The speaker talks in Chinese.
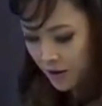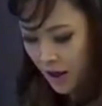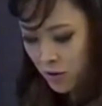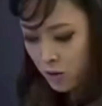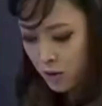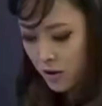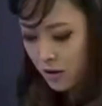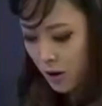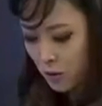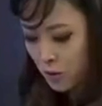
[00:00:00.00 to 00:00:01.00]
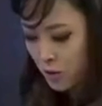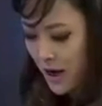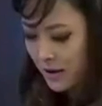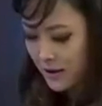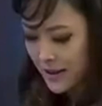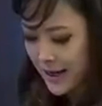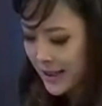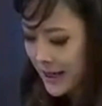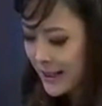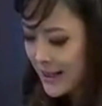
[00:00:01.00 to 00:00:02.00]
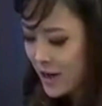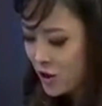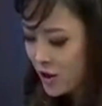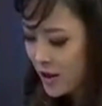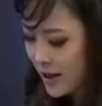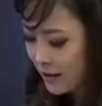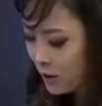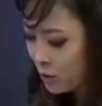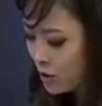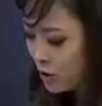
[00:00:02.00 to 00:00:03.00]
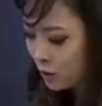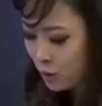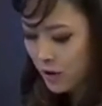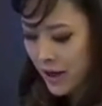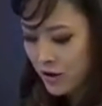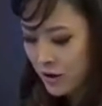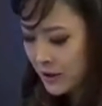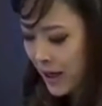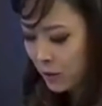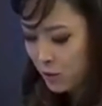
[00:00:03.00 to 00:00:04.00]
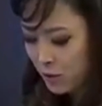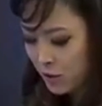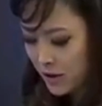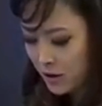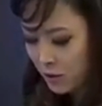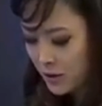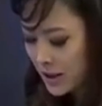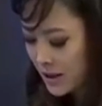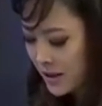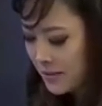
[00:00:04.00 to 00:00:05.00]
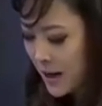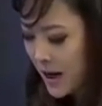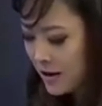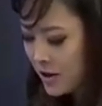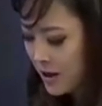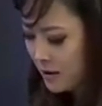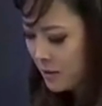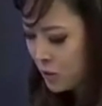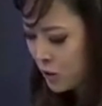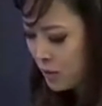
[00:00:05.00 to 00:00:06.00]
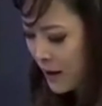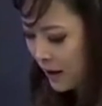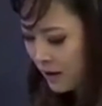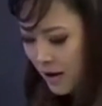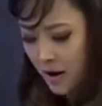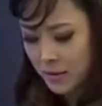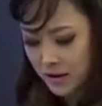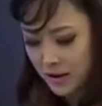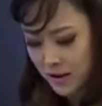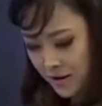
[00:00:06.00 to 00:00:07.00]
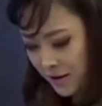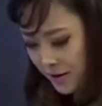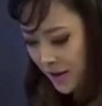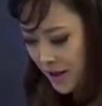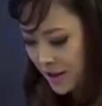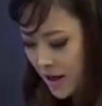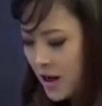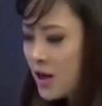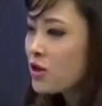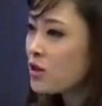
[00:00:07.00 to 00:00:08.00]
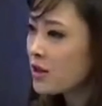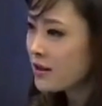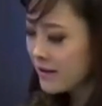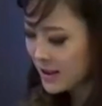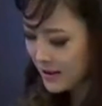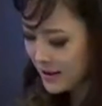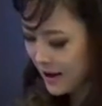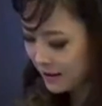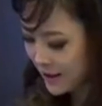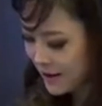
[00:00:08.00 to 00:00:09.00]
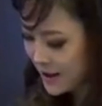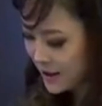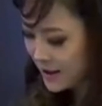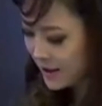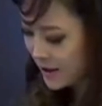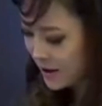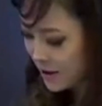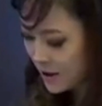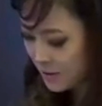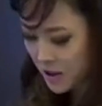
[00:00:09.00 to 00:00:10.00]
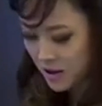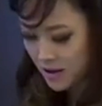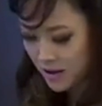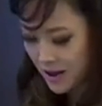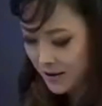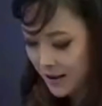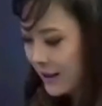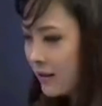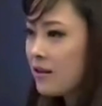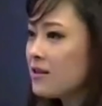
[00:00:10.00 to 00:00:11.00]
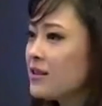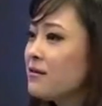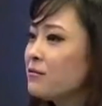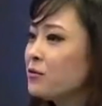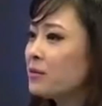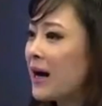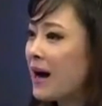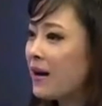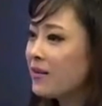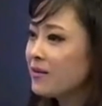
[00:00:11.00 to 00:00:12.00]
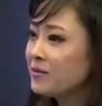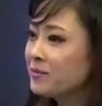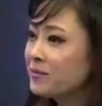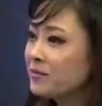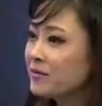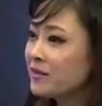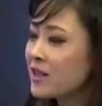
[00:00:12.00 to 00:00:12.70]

他说老徐啊，你在离开大家视野两年多之后，突然这么大动作启用新人，拍了这样一部充满荷尔蒙气息的电影，是因为你两年里经历了什么事儿，让你感到特幸福吧？我